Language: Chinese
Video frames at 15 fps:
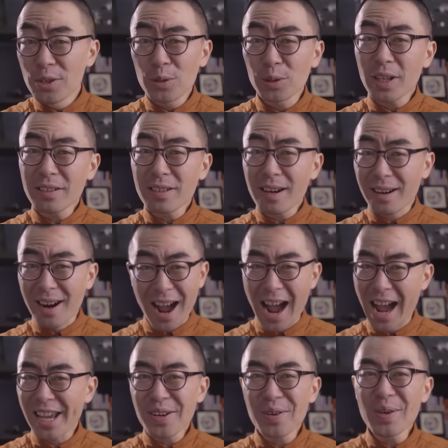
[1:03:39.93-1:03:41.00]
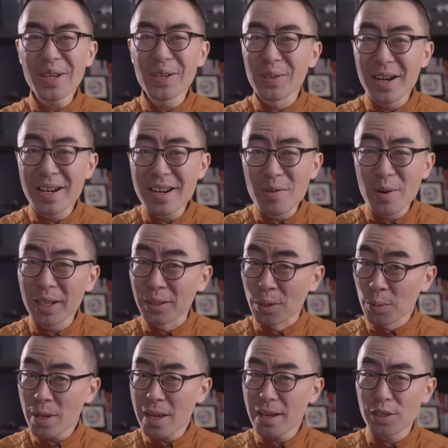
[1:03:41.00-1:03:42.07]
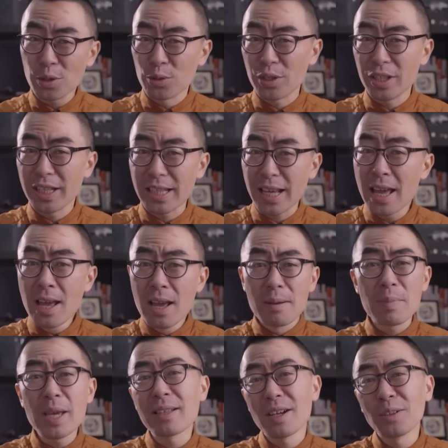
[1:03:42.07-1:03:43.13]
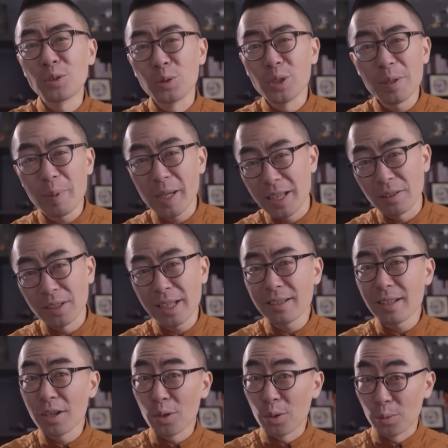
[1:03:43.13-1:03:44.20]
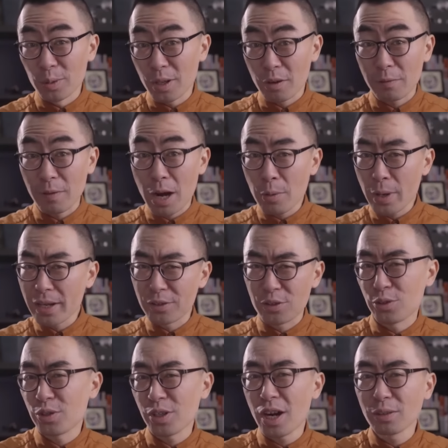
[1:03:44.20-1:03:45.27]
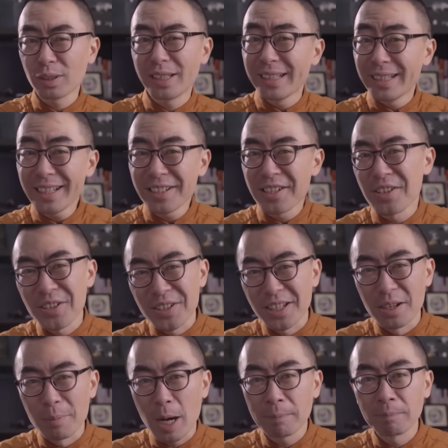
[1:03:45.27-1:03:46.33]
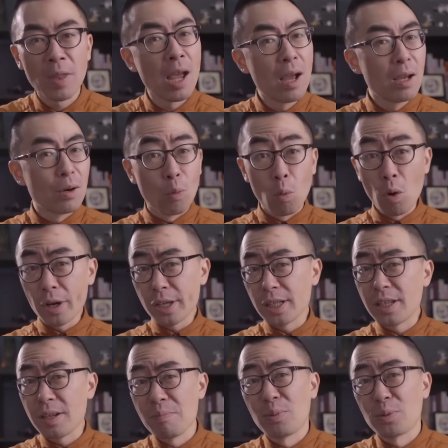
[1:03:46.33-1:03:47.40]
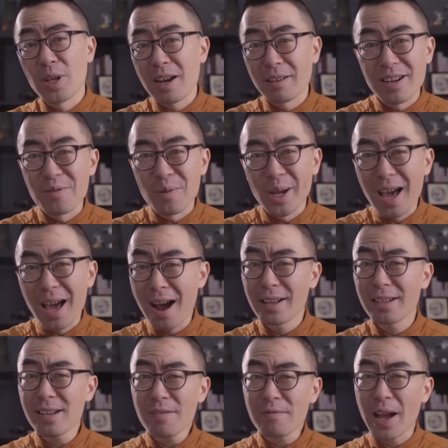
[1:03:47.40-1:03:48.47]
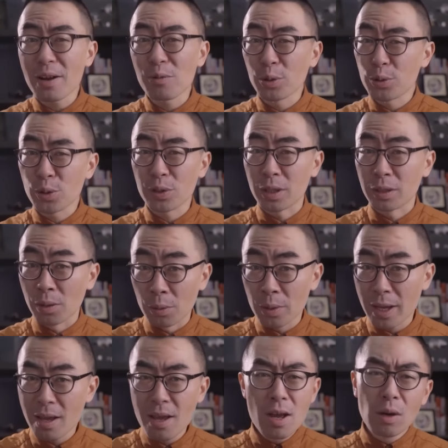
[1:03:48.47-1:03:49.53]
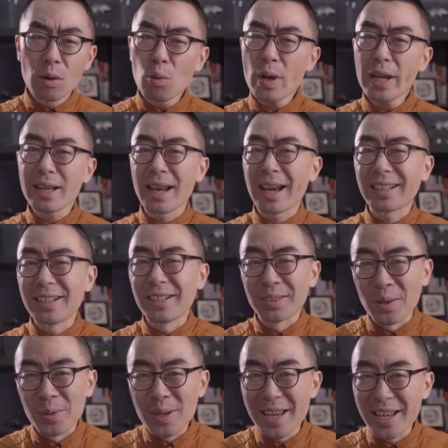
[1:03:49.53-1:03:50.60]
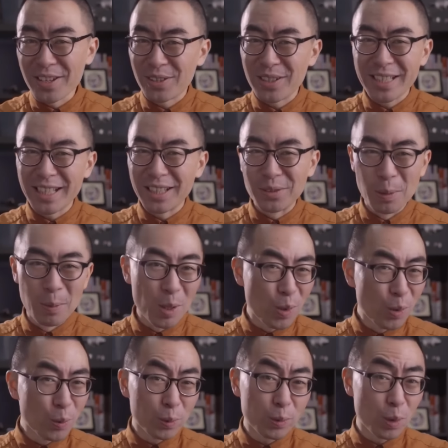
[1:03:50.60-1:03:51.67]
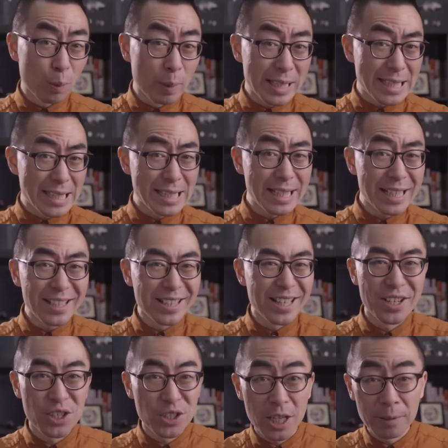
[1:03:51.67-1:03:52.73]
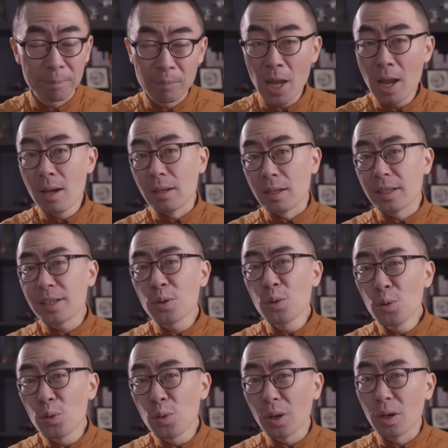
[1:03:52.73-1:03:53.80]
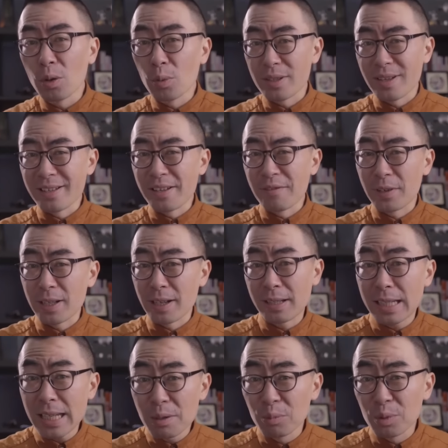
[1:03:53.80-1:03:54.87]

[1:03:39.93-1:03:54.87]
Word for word: 说到这儿，还会有人认为农业就是一件面朝土地背朝天的枯燥乏味、只是靠体力的事情了吗？我已经不这样认为了。相反，我觉得农业，未来的农业是一件多么酷、多么极客的事情，已经酷过了我曾经非常羡